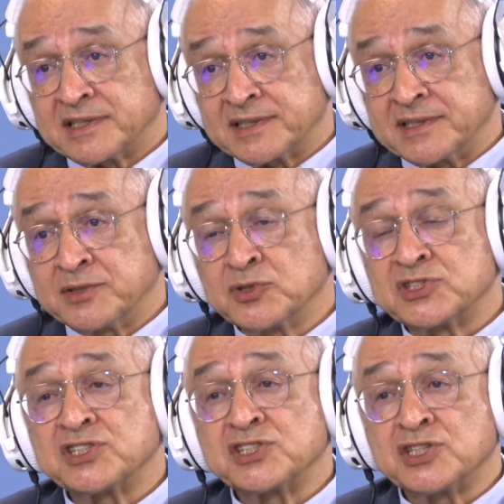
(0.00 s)

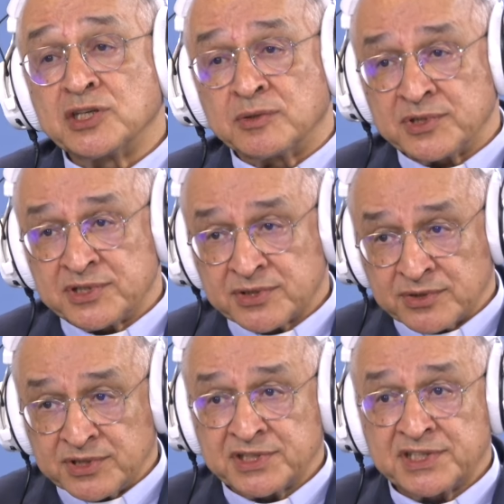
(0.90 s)
das
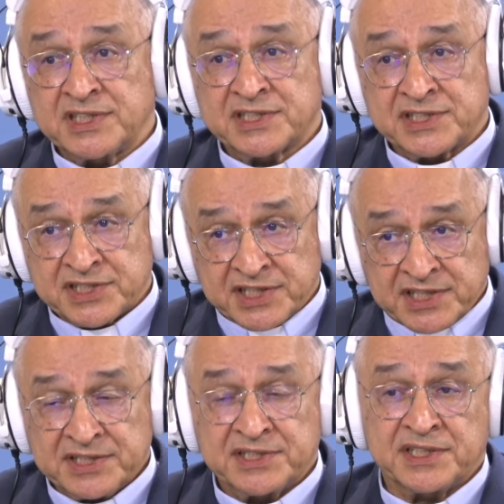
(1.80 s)
instituições de
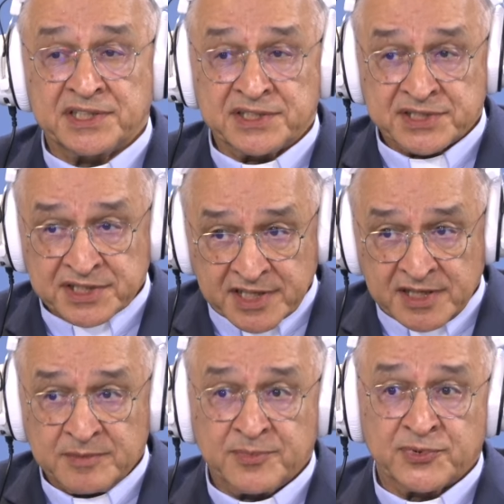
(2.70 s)
assistência nesses
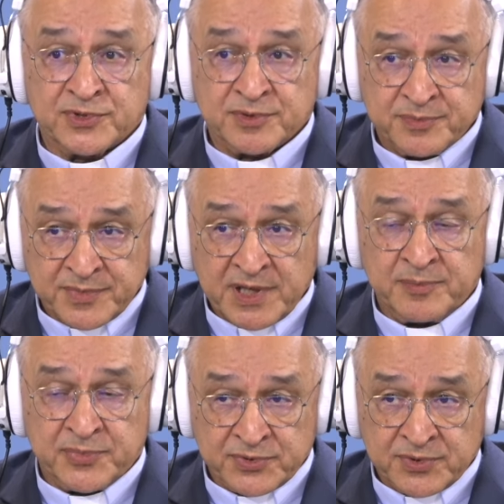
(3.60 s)
campos
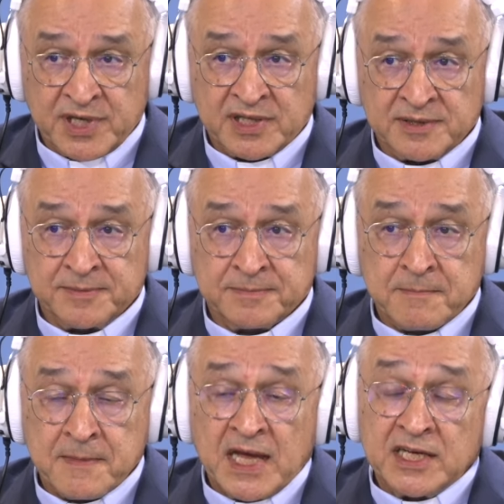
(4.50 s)
em Portugal.
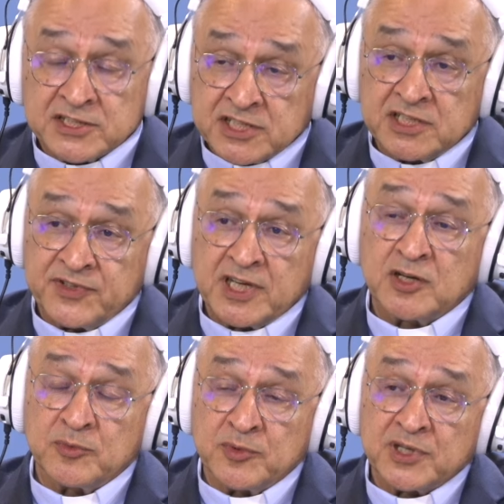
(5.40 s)
Isto significa
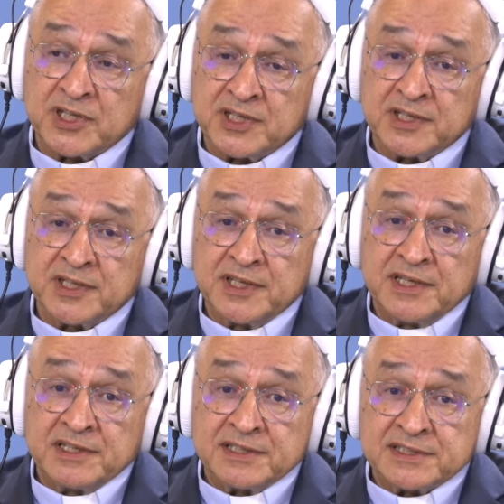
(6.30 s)
que, que
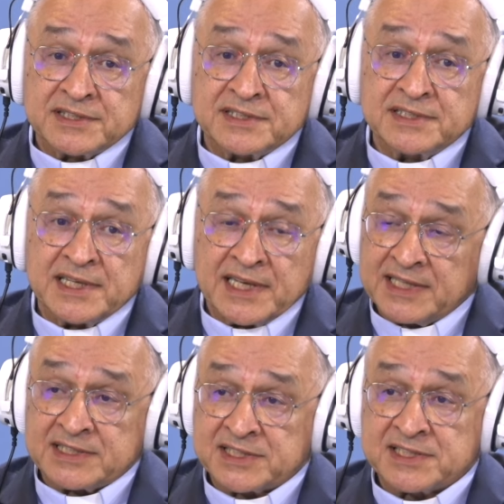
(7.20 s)
se
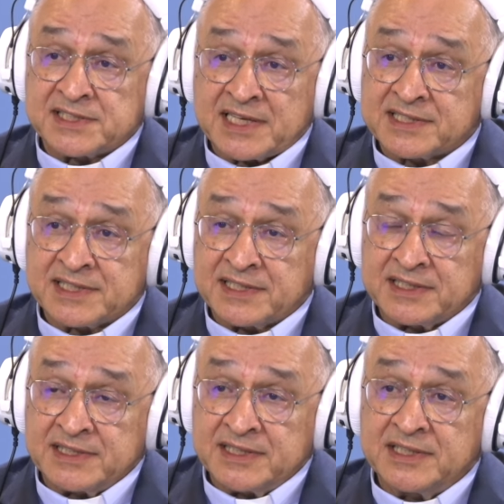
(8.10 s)
elas cessassem,
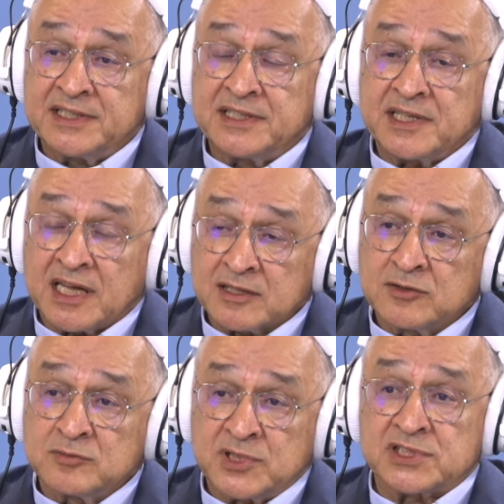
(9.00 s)
e
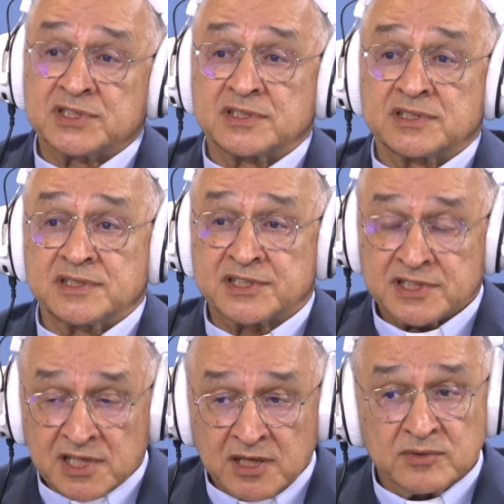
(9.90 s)
algumas
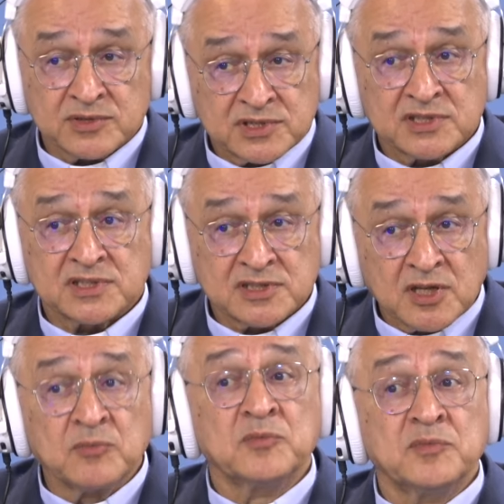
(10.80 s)
estão,
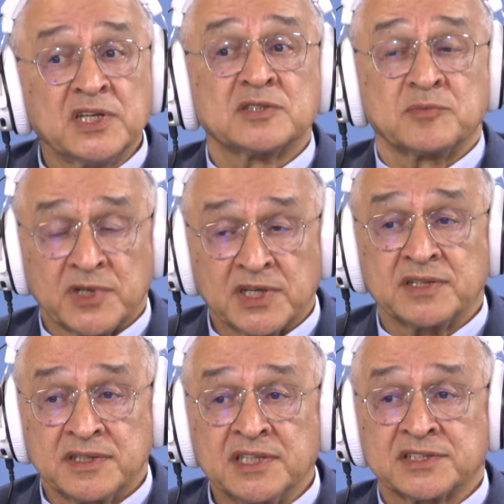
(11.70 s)
estão mesmo
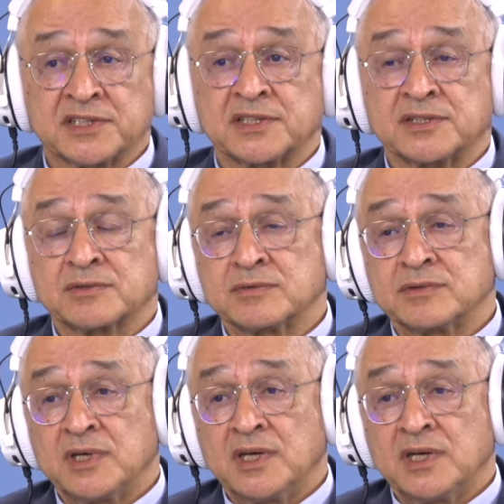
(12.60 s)
nesse risco,